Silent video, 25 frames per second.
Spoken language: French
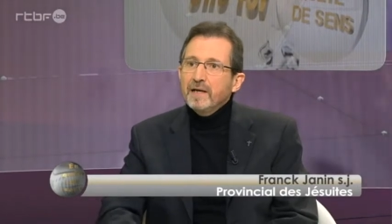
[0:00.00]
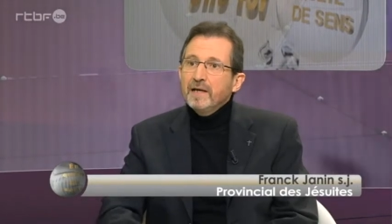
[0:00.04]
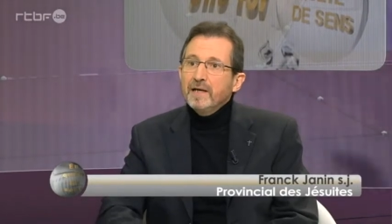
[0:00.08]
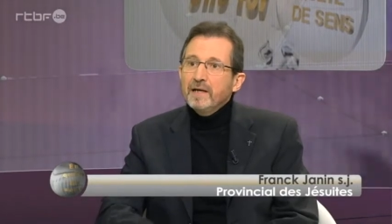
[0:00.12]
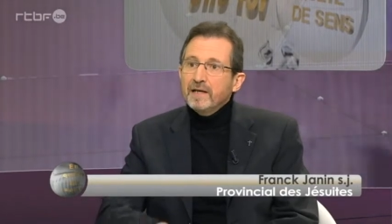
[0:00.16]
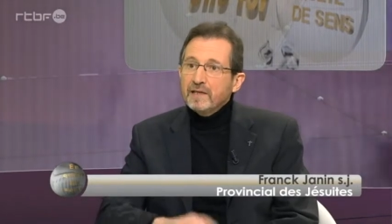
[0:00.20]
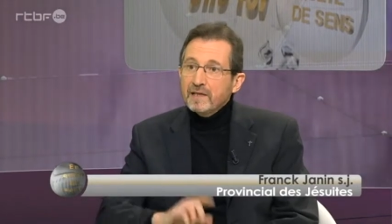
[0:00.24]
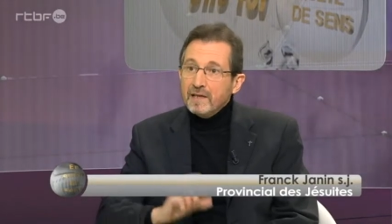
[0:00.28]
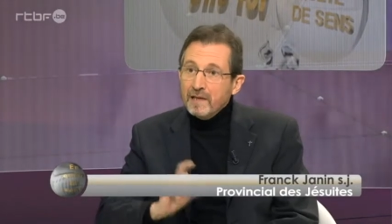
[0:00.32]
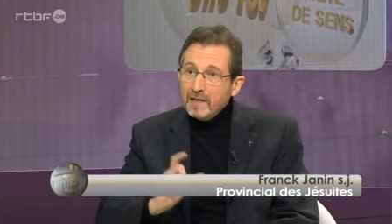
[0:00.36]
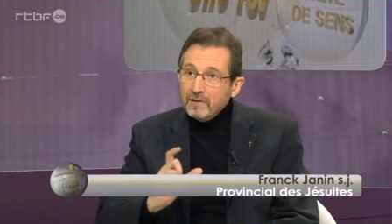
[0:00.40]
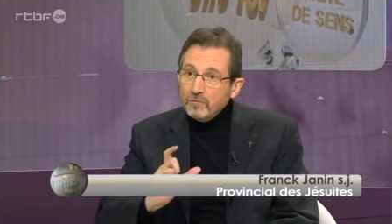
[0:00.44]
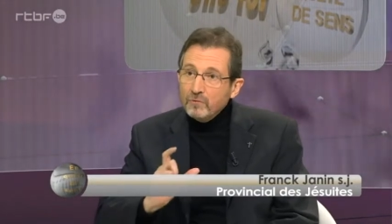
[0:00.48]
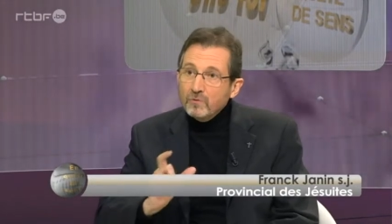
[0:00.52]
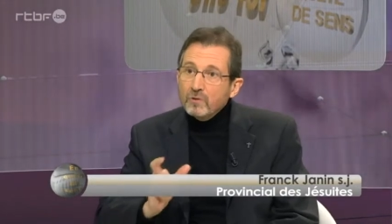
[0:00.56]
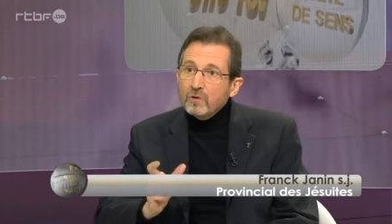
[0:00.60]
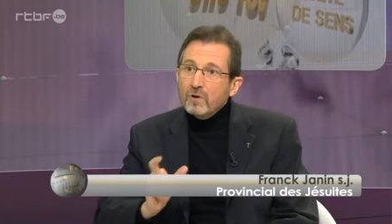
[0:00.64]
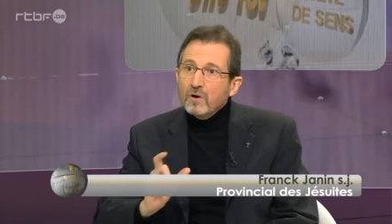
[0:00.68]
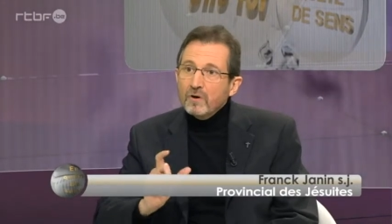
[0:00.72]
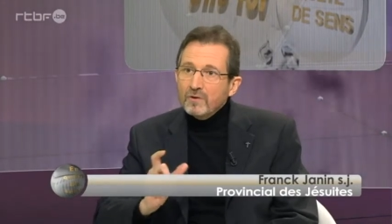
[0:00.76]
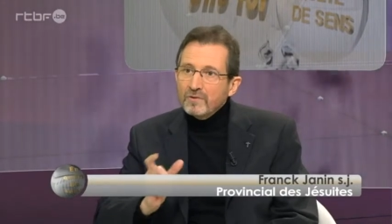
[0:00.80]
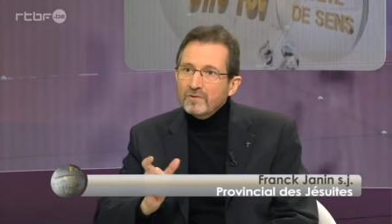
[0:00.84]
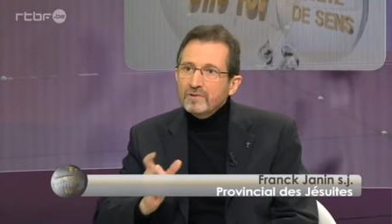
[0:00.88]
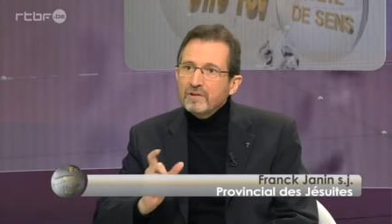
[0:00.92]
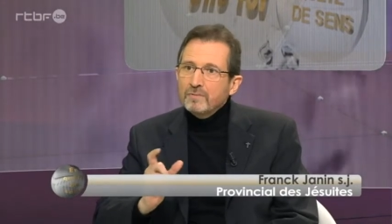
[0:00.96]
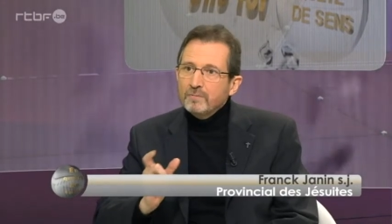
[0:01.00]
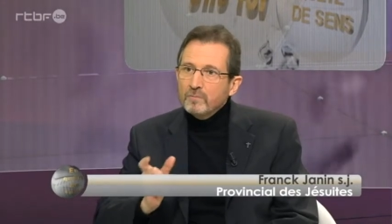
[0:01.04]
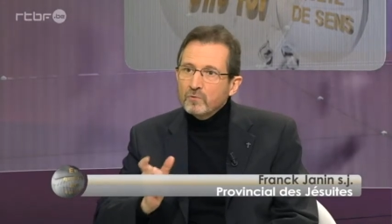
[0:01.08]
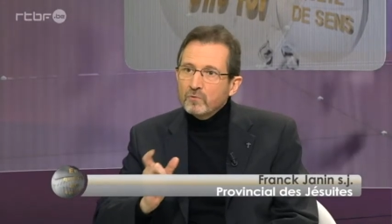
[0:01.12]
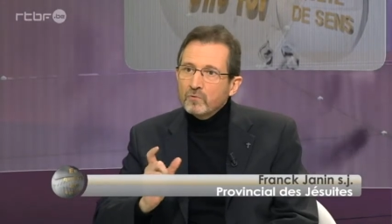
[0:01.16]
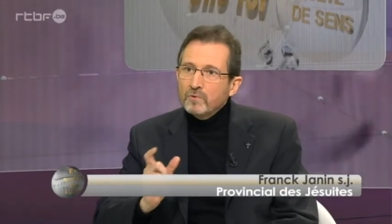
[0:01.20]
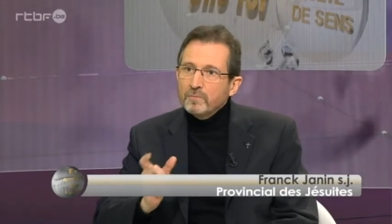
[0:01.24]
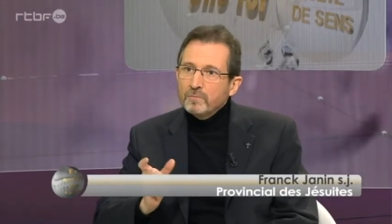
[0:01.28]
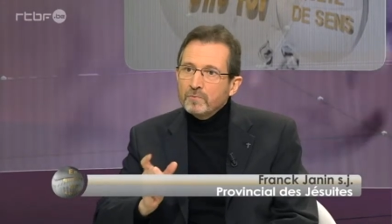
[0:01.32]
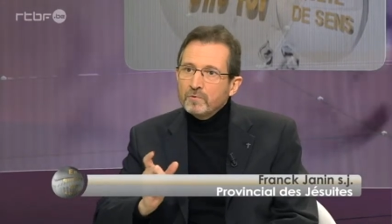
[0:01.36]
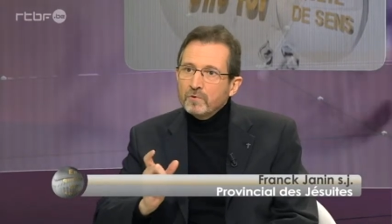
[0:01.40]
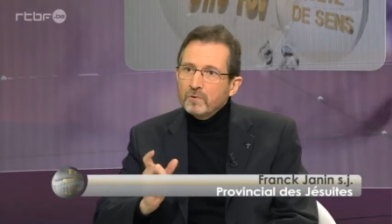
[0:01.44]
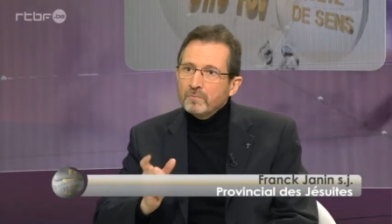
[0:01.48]
et, durant ce,
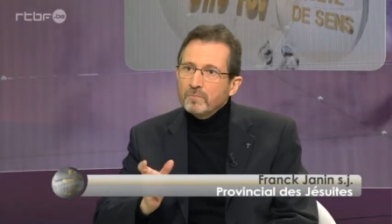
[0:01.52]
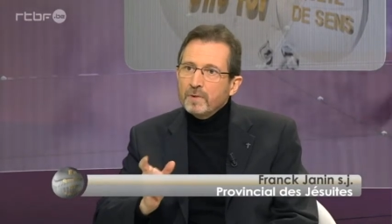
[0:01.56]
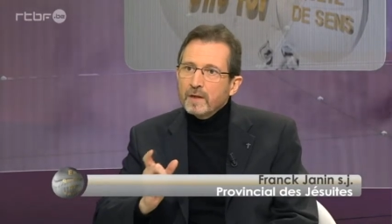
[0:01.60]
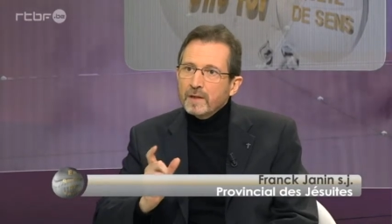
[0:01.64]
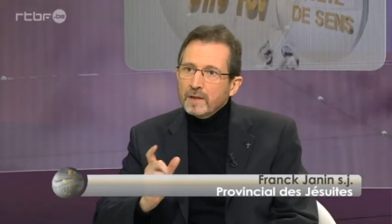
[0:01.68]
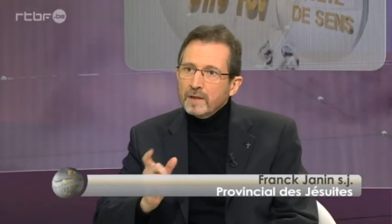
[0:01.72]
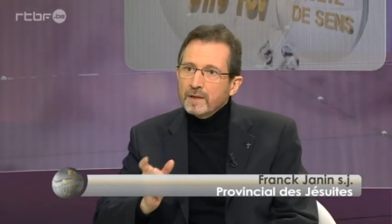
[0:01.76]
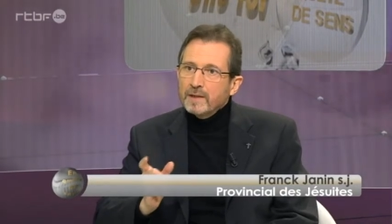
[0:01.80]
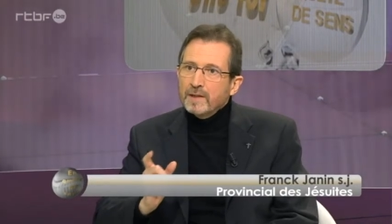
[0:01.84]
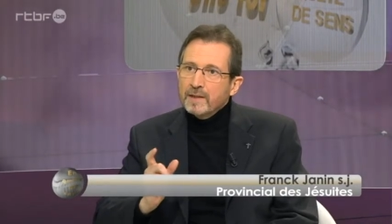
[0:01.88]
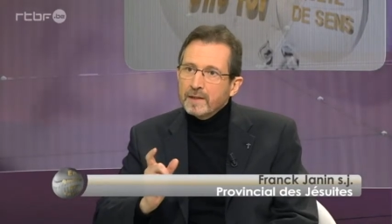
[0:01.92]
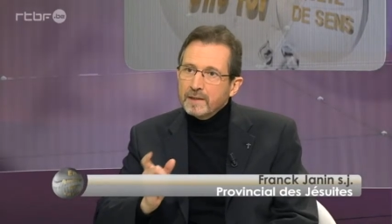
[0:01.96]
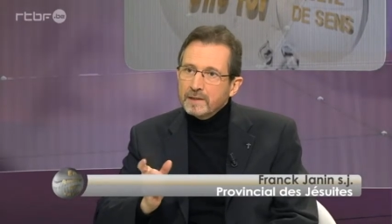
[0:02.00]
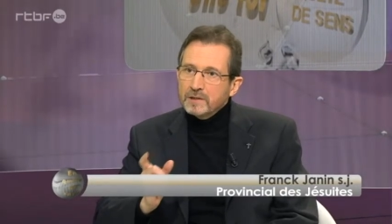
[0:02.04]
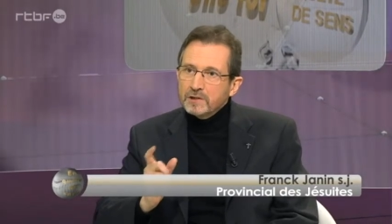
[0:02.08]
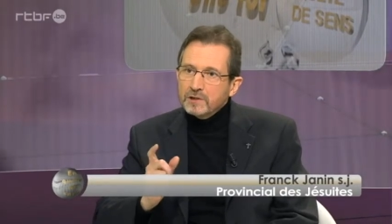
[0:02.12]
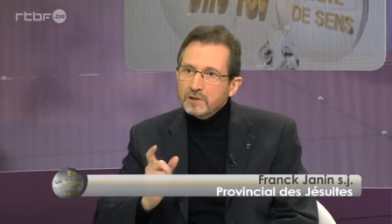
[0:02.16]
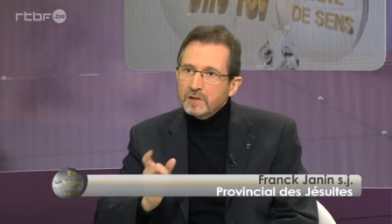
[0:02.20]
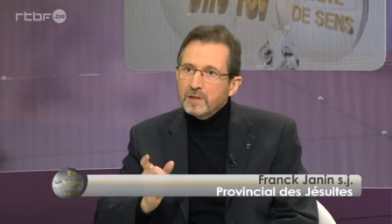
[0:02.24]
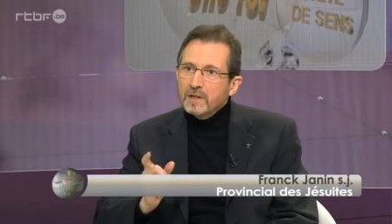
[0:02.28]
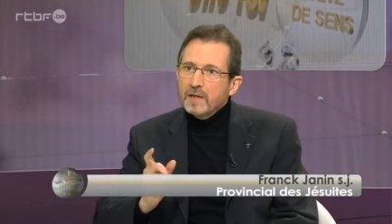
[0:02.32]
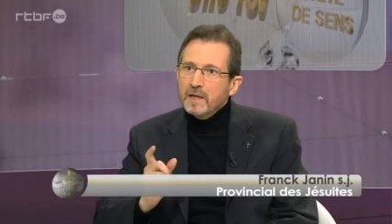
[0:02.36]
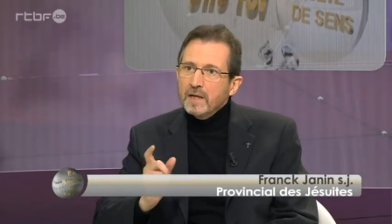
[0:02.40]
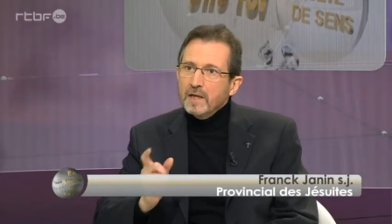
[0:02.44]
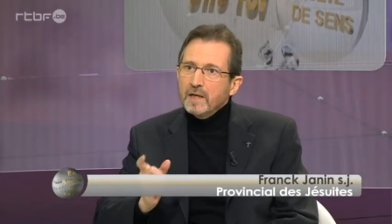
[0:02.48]
pèlerinage,